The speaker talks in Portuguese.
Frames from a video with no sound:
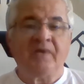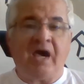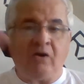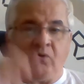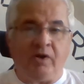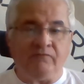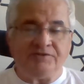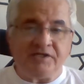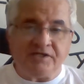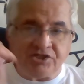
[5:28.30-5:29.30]
Agora,
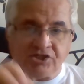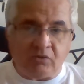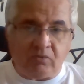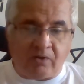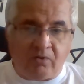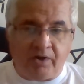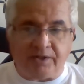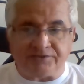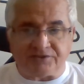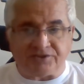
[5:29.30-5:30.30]
você que chegou
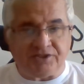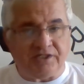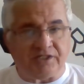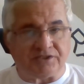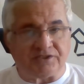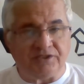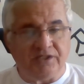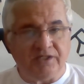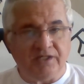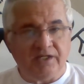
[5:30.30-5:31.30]
agora esses dias,
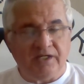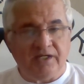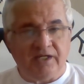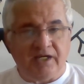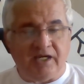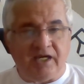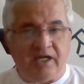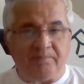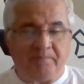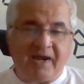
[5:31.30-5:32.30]

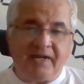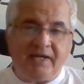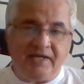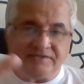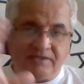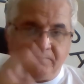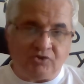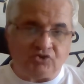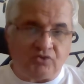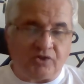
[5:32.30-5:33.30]
é, para
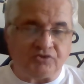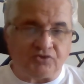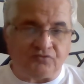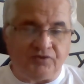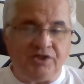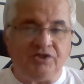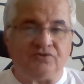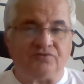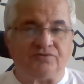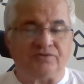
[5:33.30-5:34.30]
receber os nossos
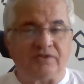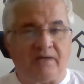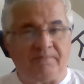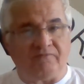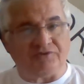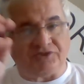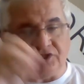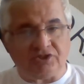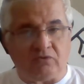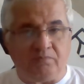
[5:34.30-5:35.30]
vídeos, tá? Para
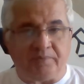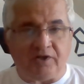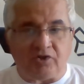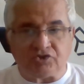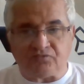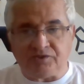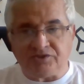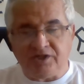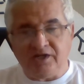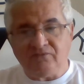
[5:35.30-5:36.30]
vocês acompanhar nossos
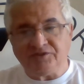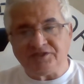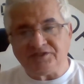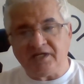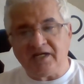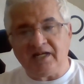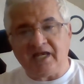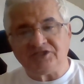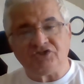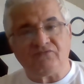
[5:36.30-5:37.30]
vídeos, vocês têm que
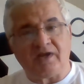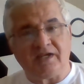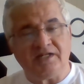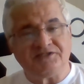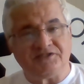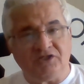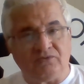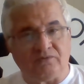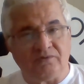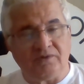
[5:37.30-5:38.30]
lá ativar aquele
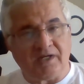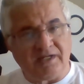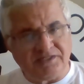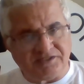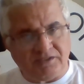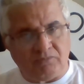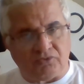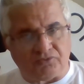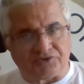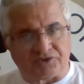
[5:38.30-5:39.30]
sino, aquele
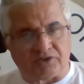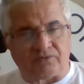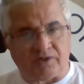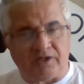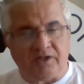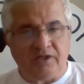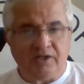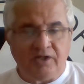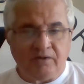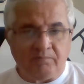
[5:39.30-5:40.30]
símbolo do sino, né?
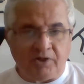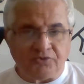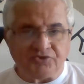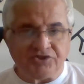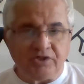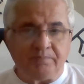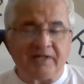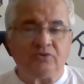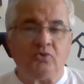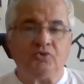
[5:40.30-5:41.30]
Bota o sino
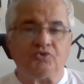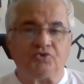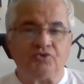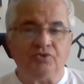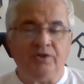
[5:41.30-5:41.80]
para todos.